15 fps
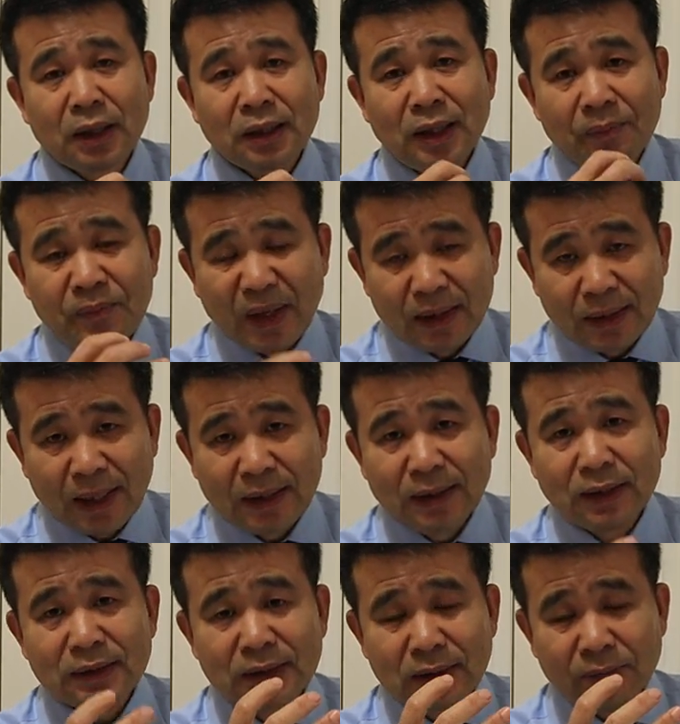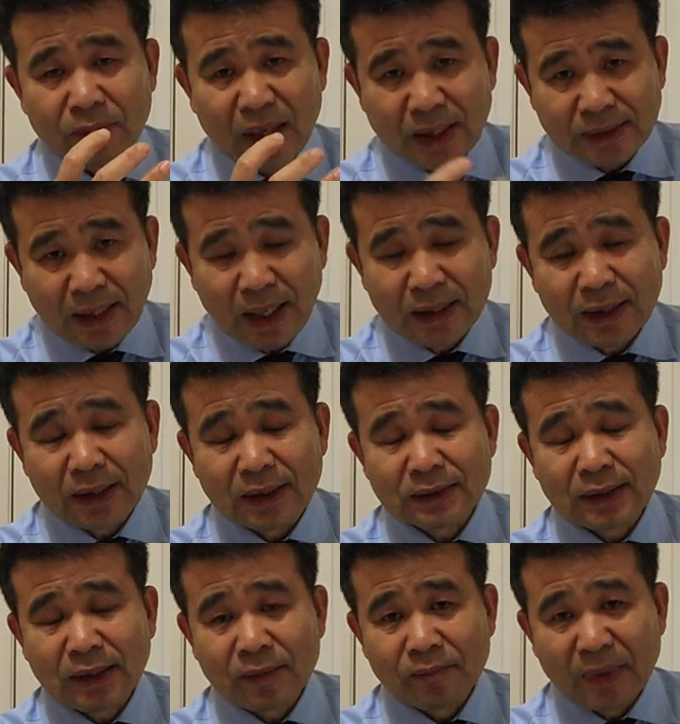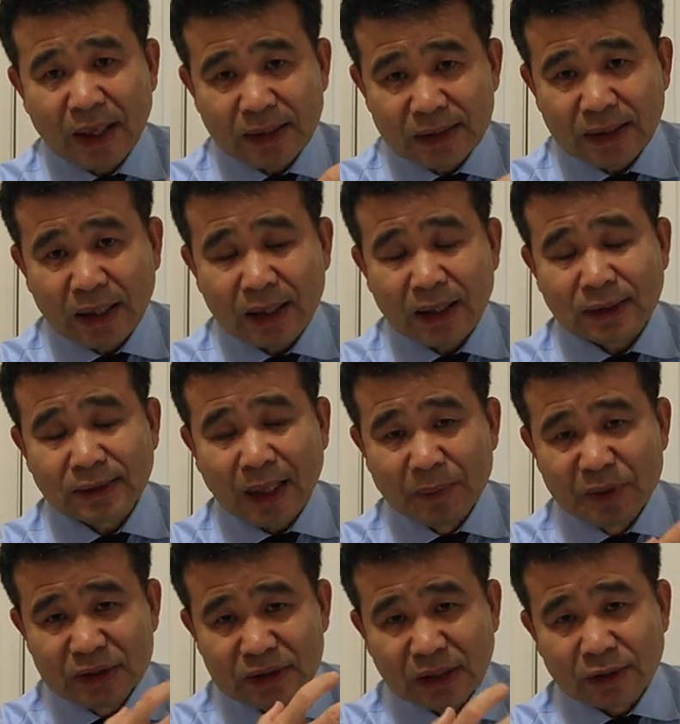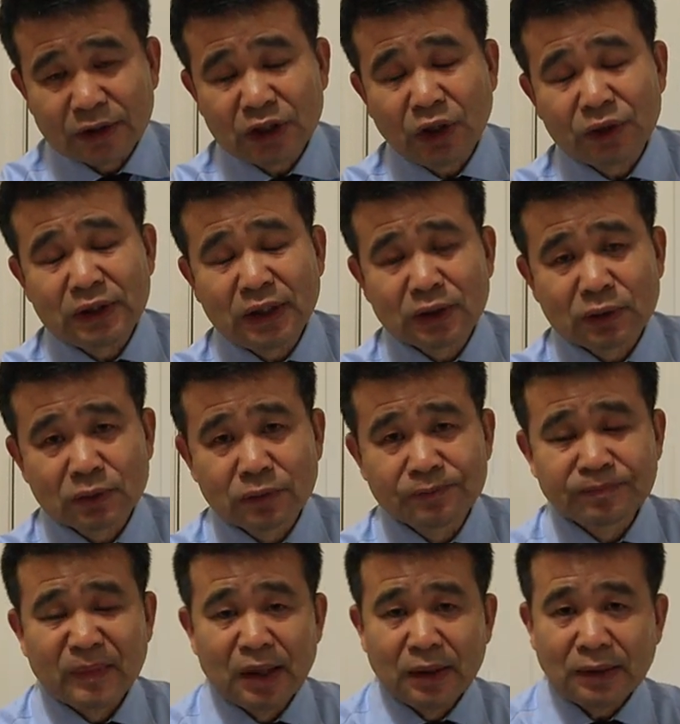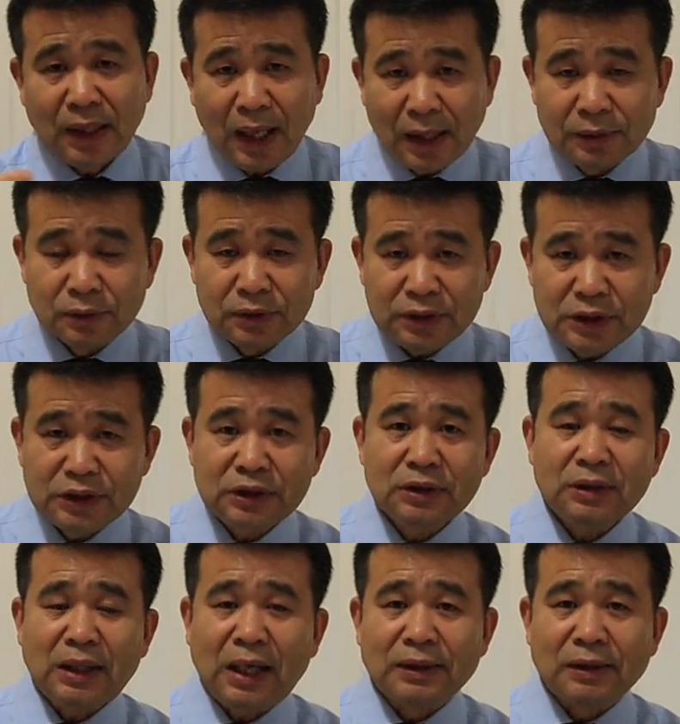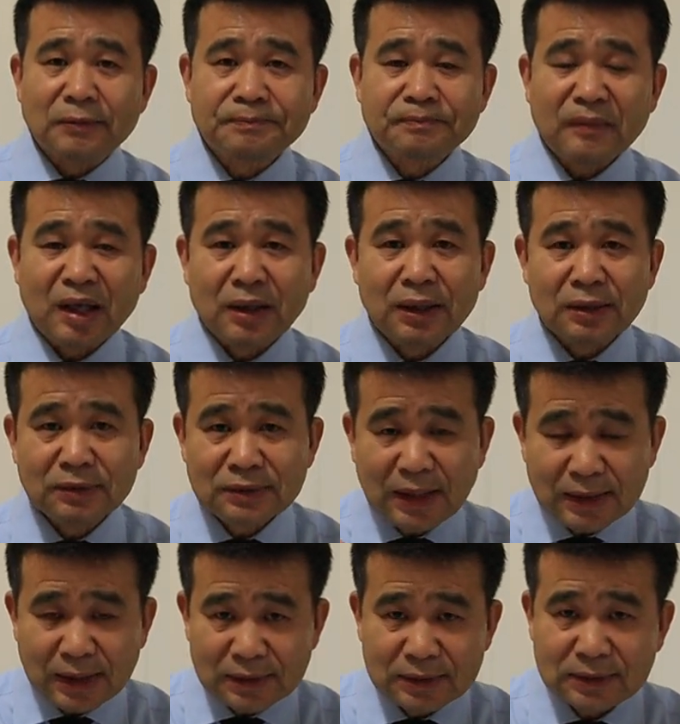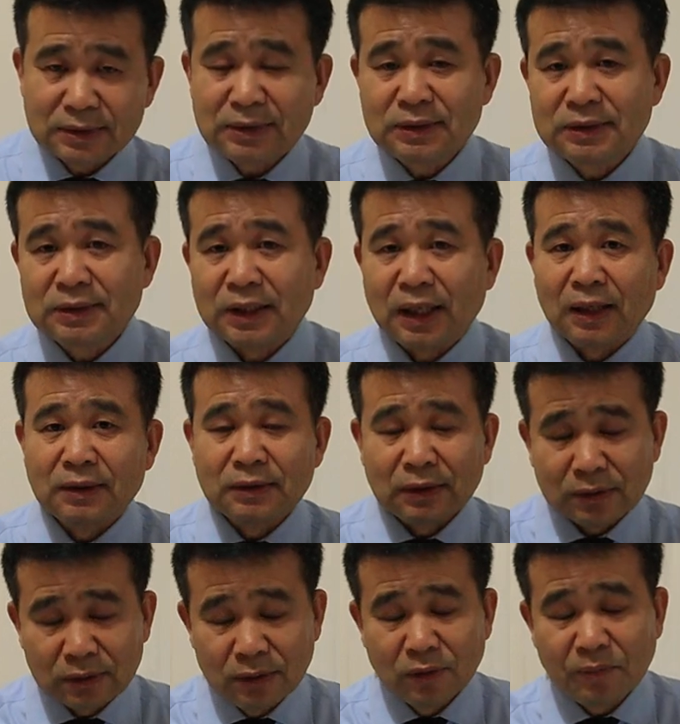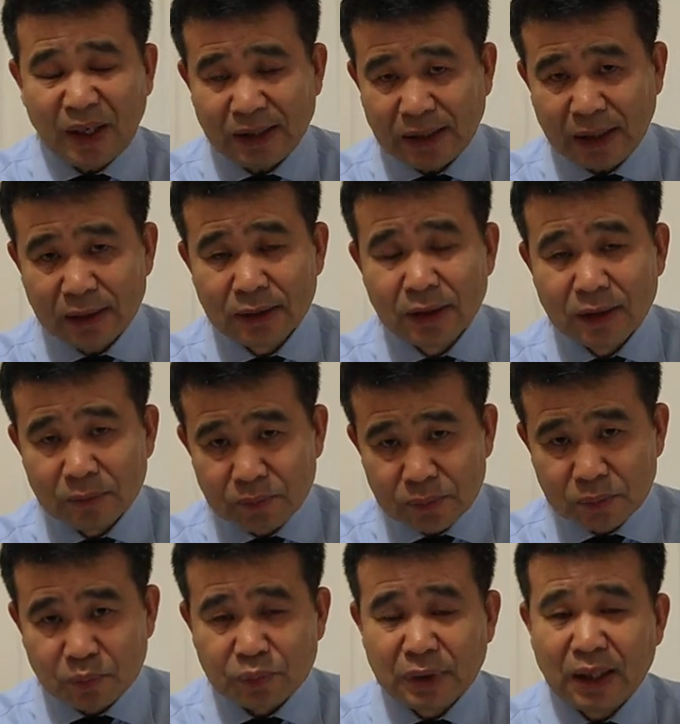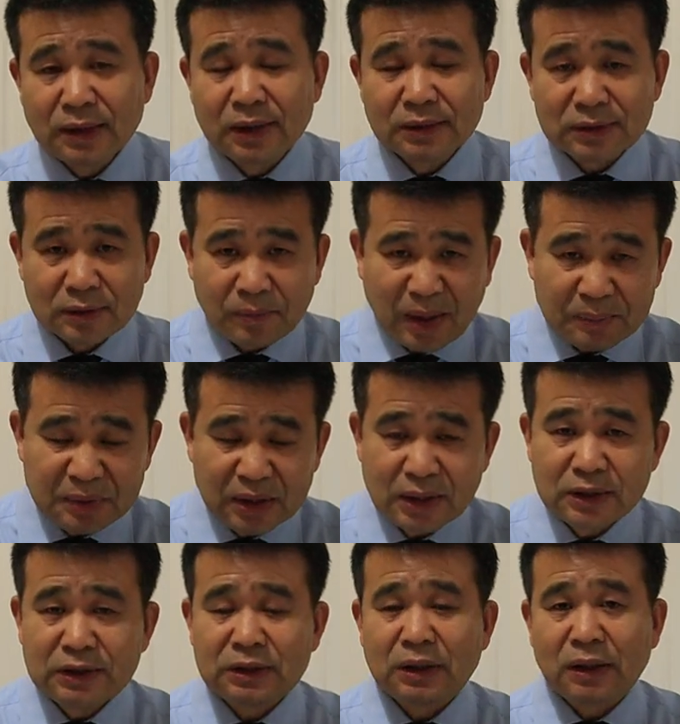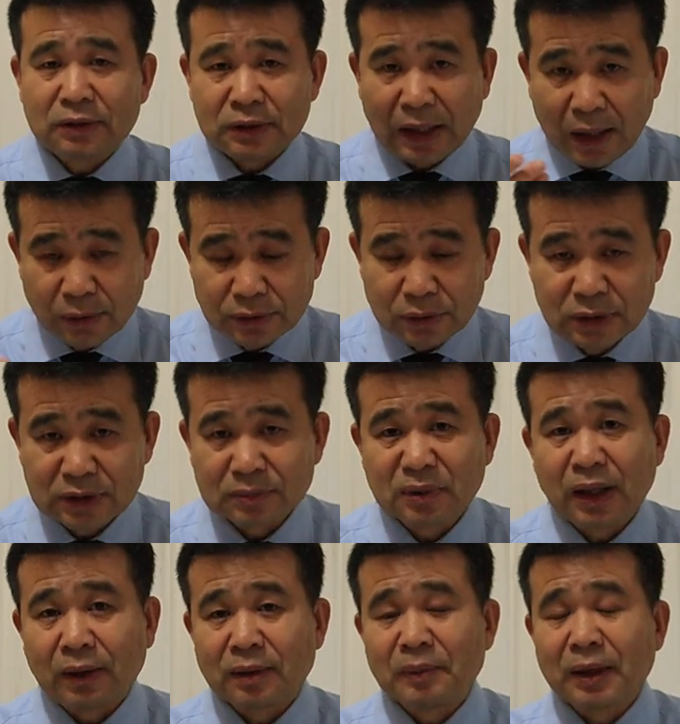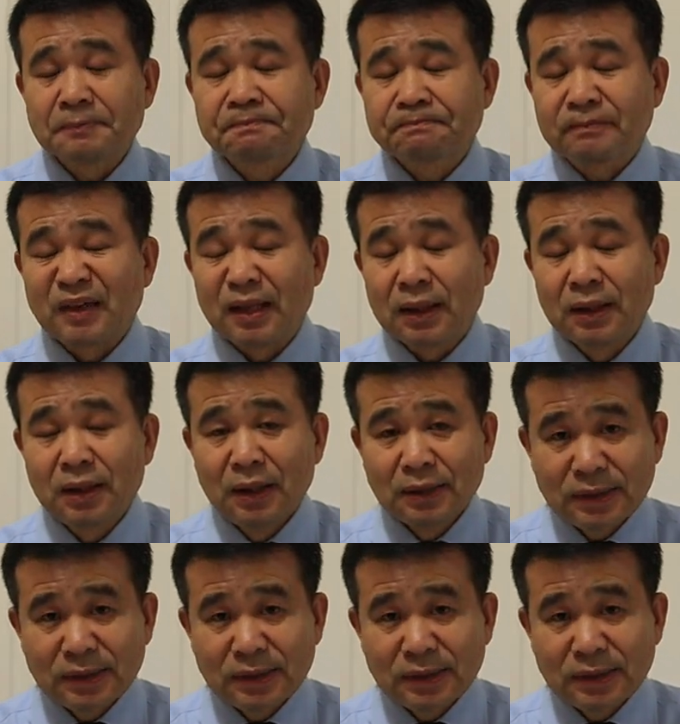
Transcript: 那本来呢，这个马大、他、玛利亚他们想叫耶稣，他有医治的大能，OK，在他死以前能够把他不让他死，把病给治了，然后就死不了了嘛，OK。